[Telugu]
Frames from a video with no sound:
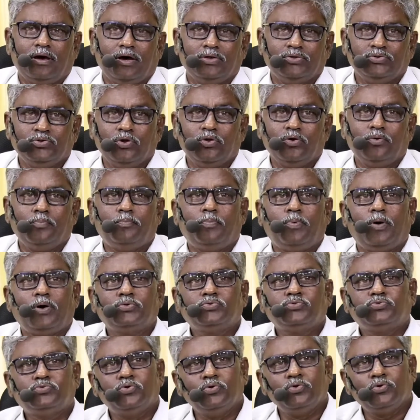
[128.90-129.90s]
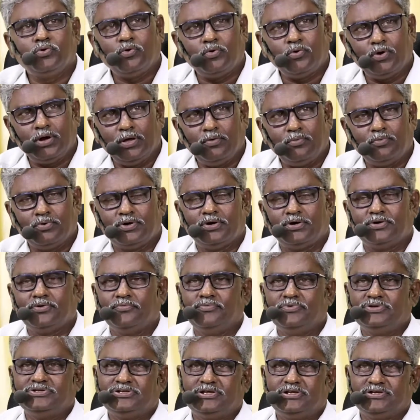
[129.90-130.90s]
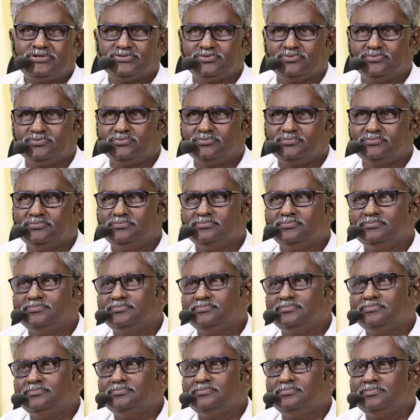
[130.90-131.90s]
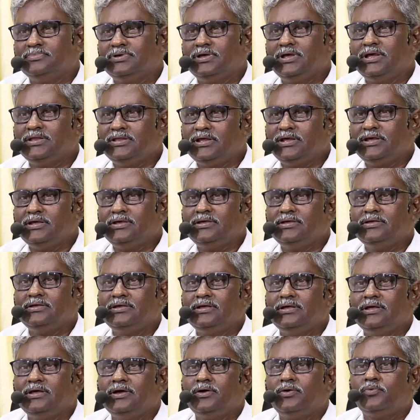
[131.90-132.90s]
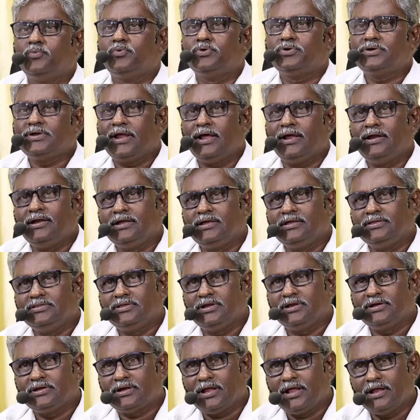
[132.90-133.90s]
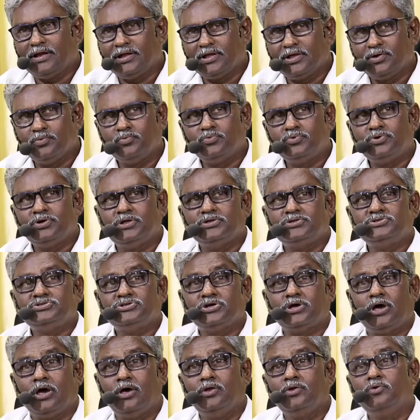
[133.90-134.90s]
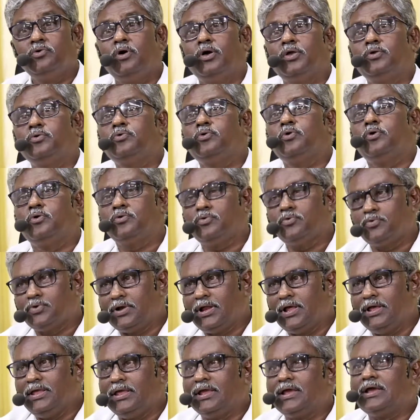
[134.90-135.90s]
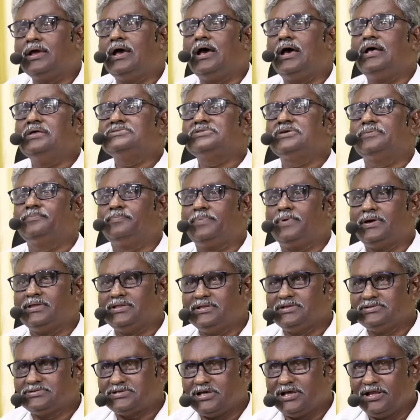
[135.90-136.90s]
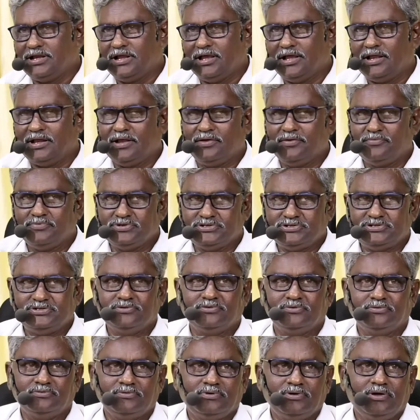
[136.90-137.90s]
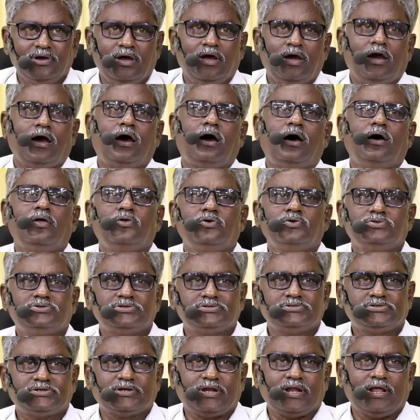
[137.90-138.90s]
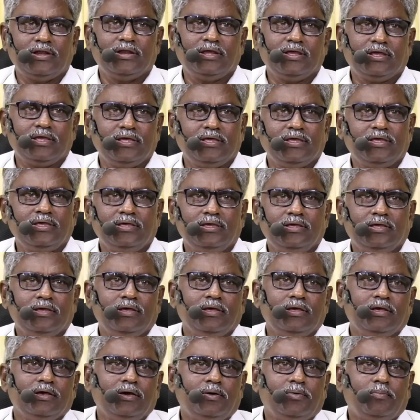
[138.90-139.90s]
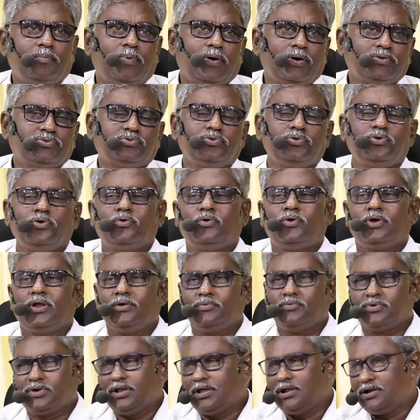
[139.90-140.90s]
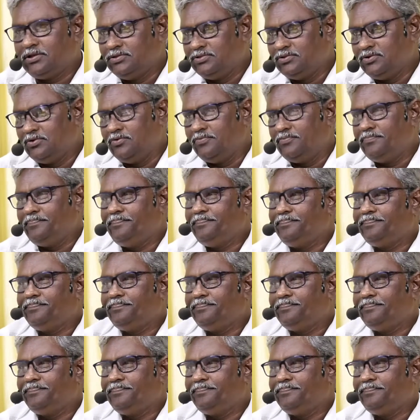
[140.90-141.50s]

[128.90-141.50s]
అందులో భక్తులు కూడా ఉండటం విశేషం ఇది ఉండటానికి తినటానికి ఉంటే చాలు అనుకోకుండా ఇంకా సంపాదించాలి అనే విషయం ఆలోచించటానికి భక్తులు కూడా ఉన్నారు ఇందులో